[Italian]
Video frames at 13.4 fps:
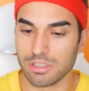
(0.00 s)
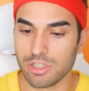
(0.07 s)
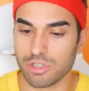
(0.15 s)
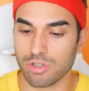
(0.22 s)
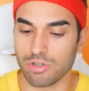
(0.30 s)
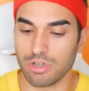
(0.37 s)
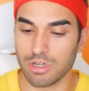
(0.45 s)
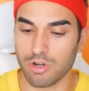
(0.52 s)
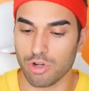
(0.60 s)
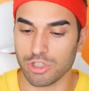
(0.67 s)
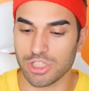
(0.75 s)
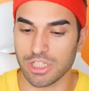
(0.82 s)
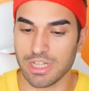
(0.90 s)
Ci sono le
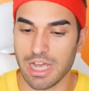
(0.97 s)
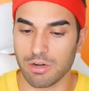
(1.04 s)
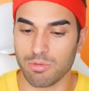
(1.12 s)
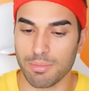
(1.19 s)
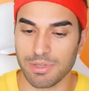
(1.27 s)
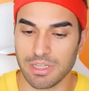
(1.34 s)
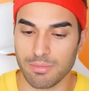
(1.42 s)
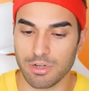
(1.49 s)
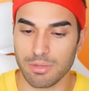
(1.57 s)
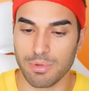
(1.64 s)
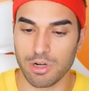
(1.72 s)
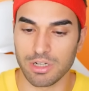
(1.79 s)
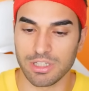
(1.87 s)
gocce d'acqua Mettiamo le
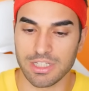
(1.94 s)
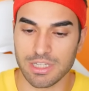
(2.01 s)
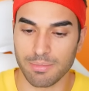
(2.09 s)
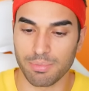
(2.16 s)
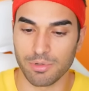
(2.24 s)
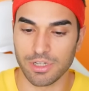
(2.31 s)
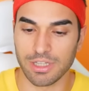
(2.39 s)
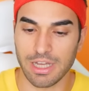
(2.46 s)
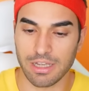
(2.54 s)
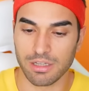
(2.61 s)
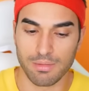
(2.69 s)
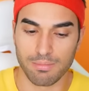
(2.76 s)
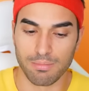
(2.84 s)
bolle di sapone
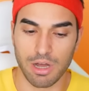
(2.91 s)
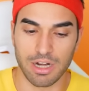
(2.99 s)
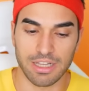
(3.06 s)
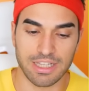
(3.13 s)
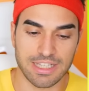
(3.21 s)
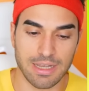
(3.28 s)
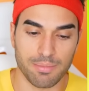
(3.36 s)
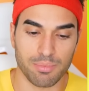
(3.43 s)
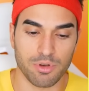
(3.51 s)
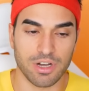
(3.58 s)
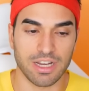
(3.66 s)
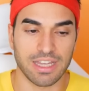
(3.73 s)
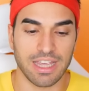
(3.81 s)
dai Bolle di
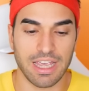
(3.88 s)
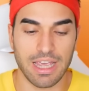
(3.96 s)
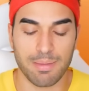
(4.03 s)
sapone che è